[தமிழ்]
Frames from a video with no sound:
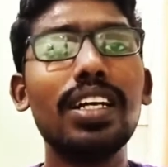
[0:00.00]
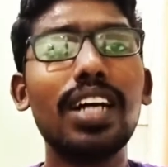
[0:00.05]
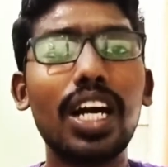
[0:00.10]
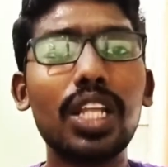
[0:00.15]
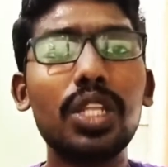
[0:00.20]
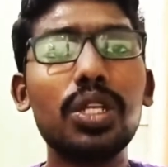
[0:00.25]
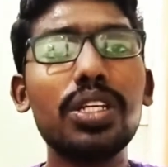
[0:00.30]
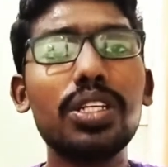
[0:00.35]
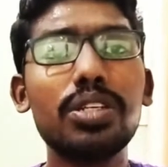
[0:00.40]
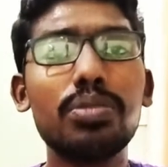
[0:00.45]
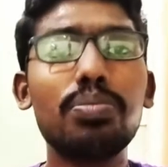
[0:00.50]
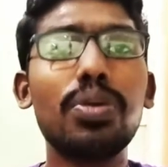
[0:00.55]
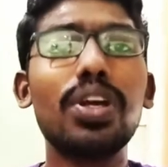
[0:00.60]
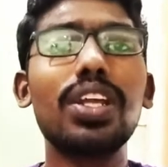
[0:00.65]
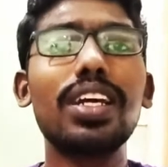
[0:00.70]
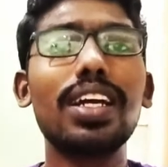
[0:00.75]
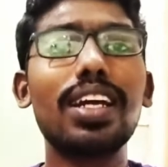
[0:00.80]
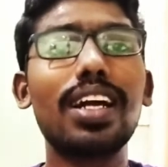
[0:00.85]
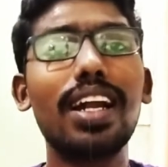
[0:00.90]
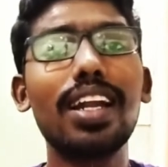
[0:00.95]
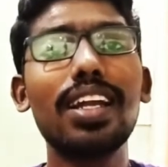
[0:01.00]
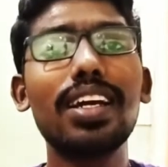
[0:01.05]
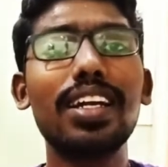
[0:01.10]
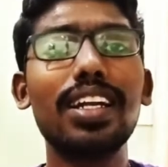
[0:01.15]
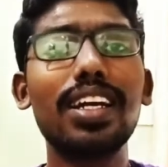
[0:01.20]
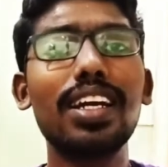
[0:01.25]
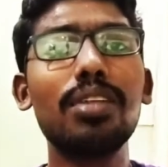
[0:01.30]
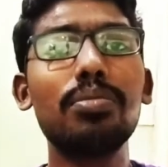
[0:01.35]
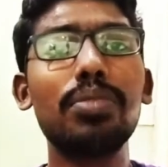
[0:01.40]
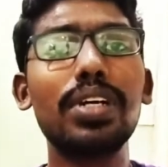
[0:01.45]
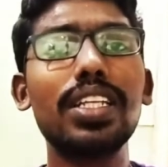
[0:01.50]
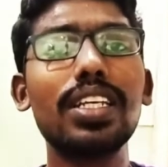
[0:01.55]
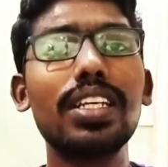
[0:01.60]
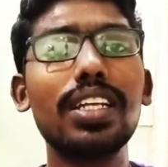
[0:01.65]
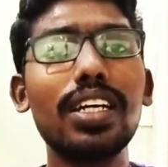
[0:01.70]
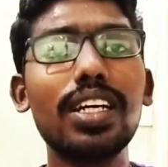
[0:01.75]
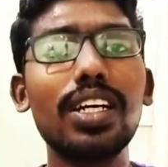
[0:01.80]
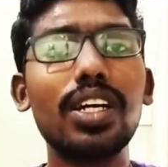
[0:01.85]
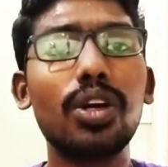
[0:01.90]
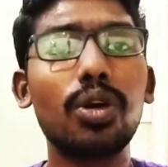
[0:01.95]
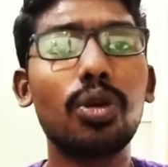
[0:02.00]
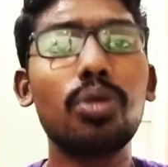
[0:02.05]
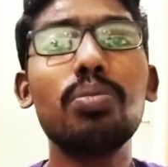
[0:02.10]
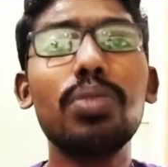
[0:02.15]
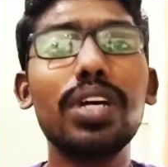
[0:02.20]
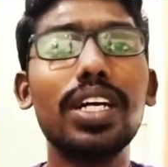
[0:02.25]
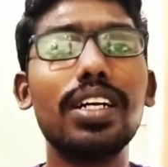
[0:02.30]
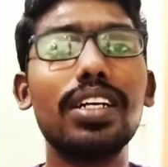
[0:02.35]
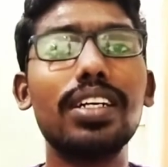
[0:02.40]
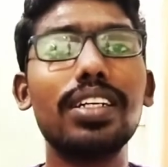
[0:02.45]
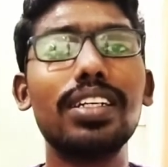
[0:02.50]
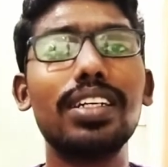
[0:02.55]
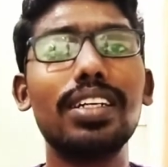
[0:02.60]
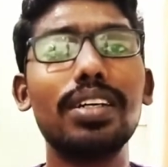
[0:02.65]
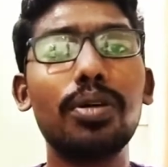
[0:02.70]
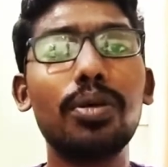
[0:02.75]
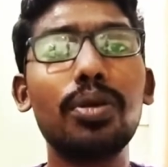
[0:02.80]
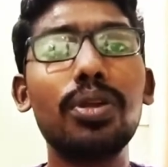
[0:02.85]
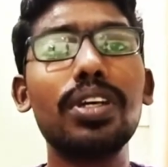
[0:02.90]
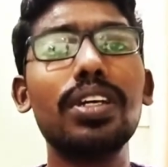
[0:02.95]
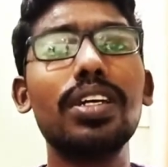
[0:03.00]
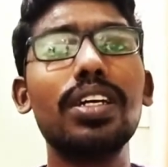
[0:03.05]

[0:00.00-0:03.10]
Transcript: அதுலேயும் இப்போ இருக்க காலகட்டங்கள் பார்த்தீங்கன்னா ரொம்ப ஒரு